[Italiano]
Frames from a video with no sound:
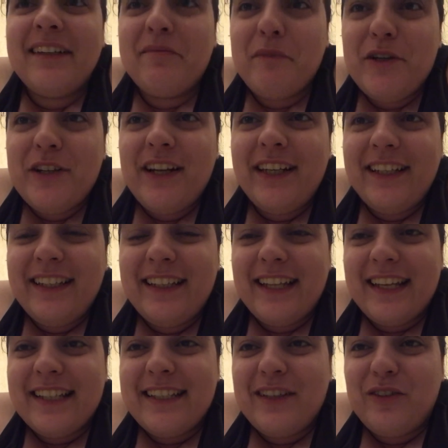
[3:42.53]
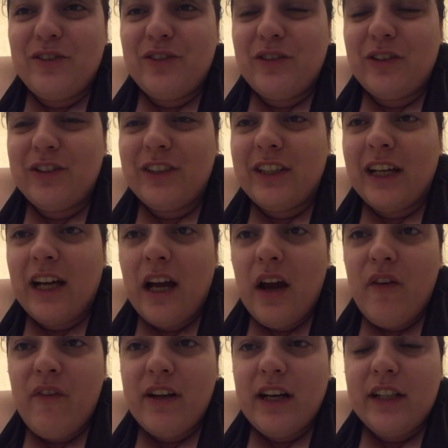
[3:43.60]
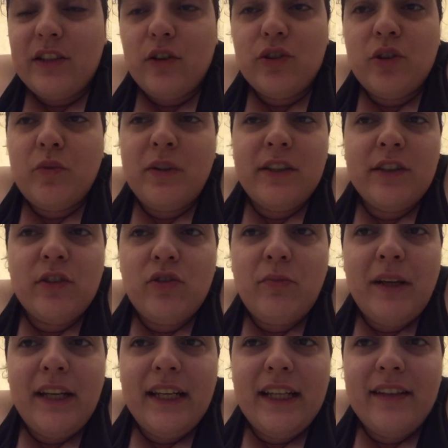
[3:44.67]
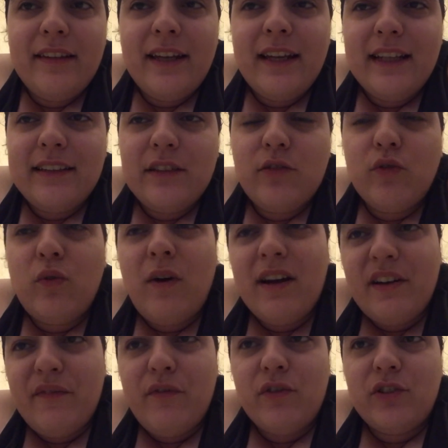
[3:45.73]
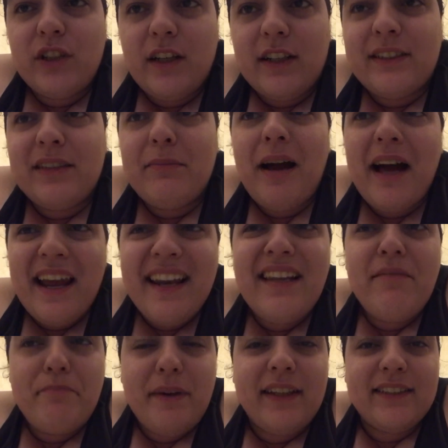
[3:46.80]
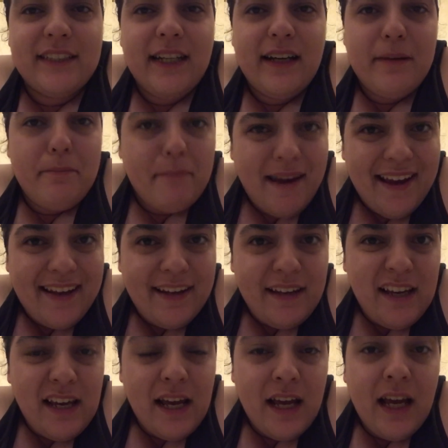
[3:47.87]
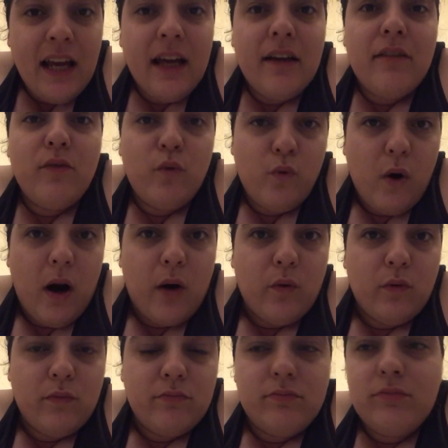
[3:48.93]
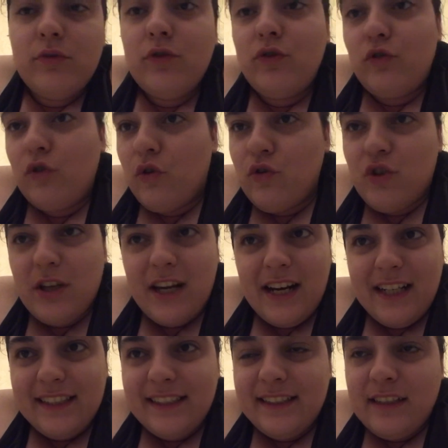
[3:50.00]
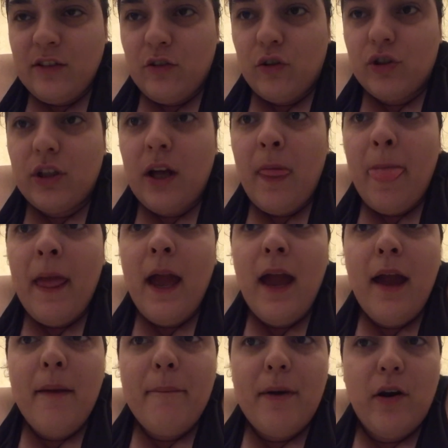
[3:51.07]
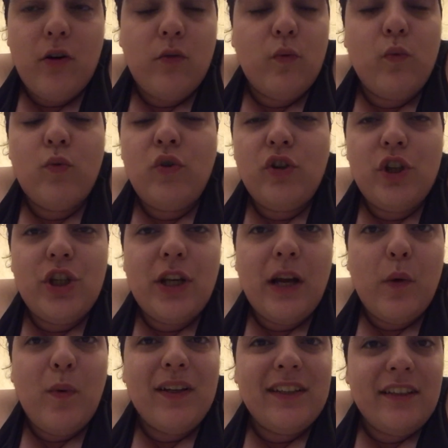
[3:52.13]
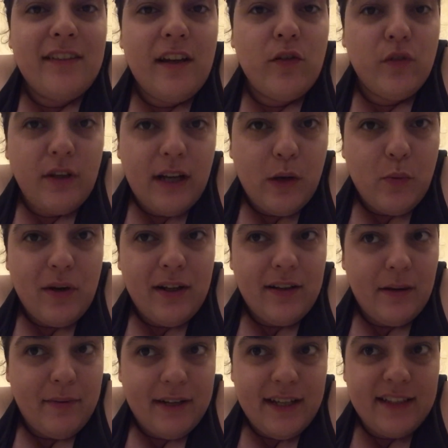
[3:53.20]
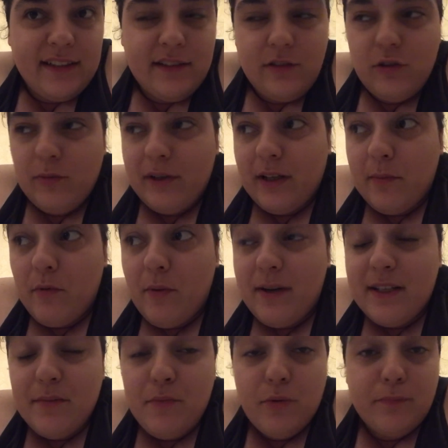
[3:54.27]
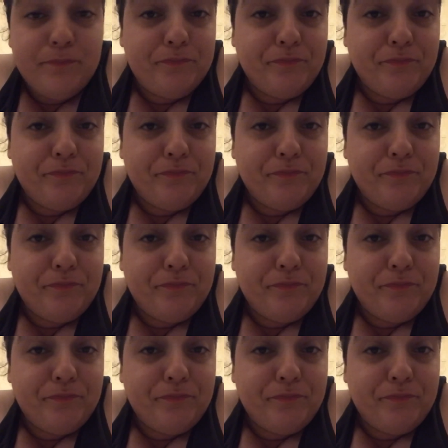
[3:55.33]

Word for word: invece all'Inter se continua così fa grandi cose. Quindi secondo me l'Inter è andato non a rinforzarsi ma a rimpiazzare bene Lukaku. Non sarà la stessa cosa, però uno dice la quantità non è la qualità, per caso se Dio, perché mo per esempio